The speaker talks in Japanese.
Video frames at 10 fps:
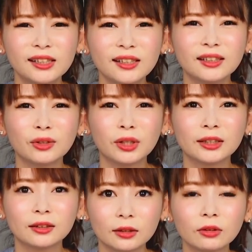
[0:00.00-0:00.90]
きててよ
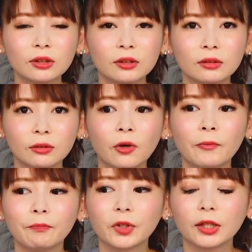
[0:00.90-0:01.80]
かったよっていうの
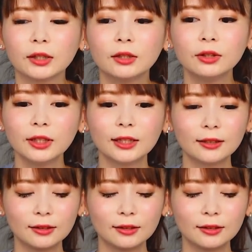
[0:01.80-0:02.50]
をなんかいろんな